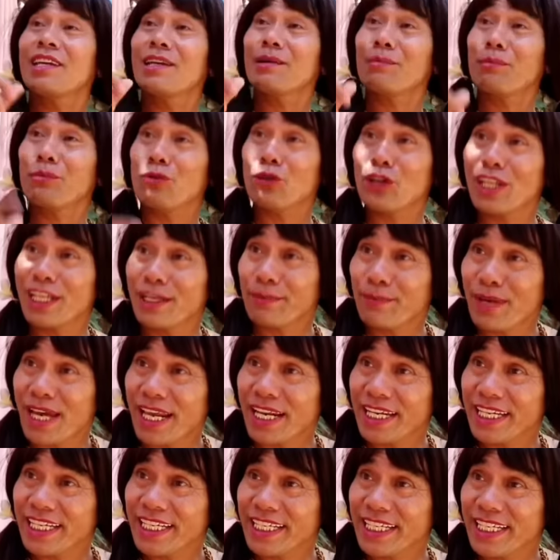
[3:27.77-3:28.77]
buin
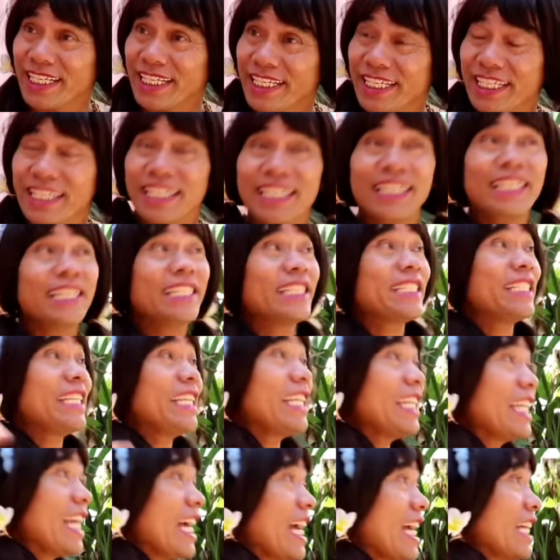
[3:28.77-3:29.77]
mani
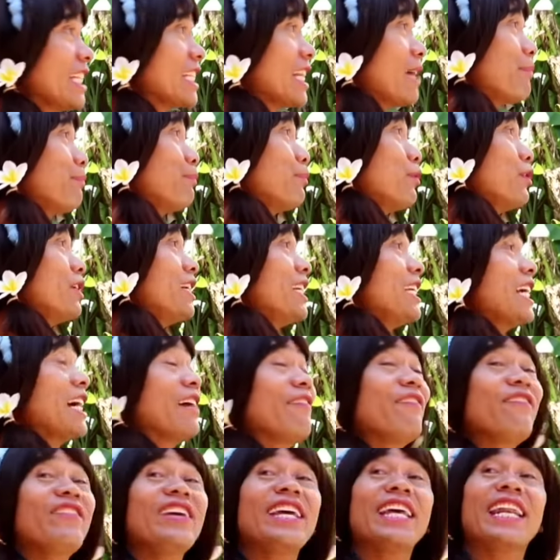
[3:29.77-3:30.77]
Sina sampun tiang
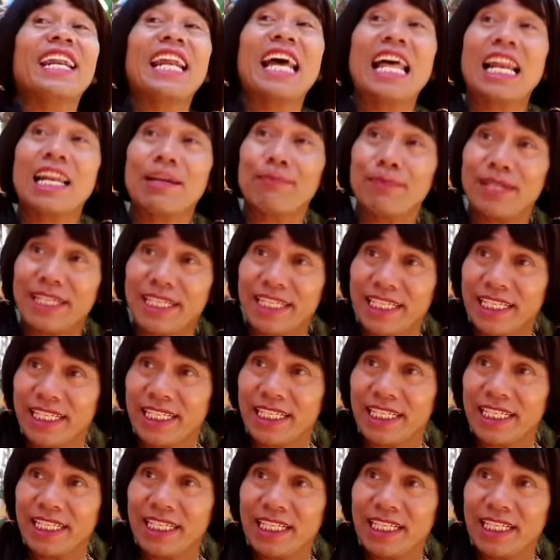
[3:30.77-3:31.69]
viral beli